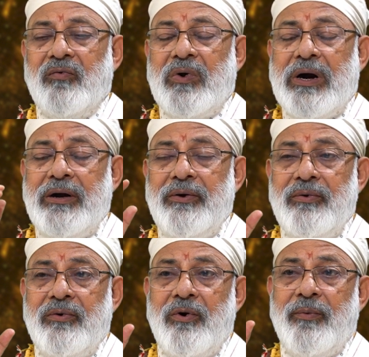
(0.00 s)
వాళ్ళు
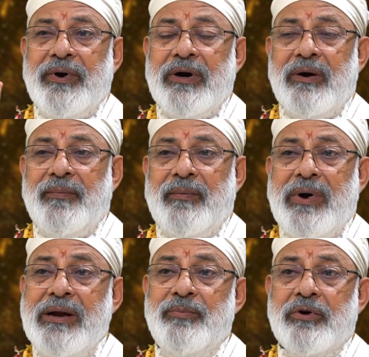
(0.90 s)
కోపంగా
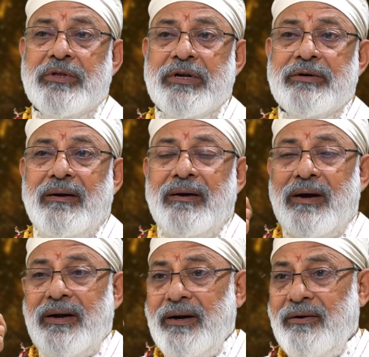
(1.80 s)
మారిపోతారు
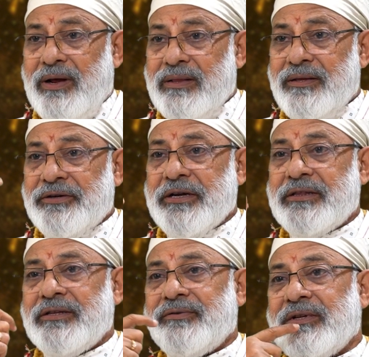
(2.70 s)
కన్నుకు అంత
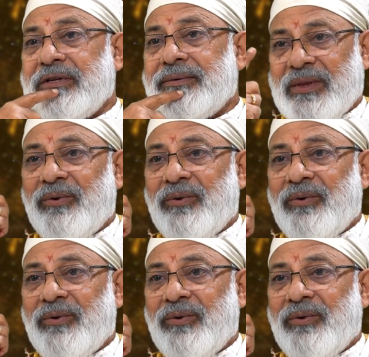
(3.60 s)
శక్తి ఉంది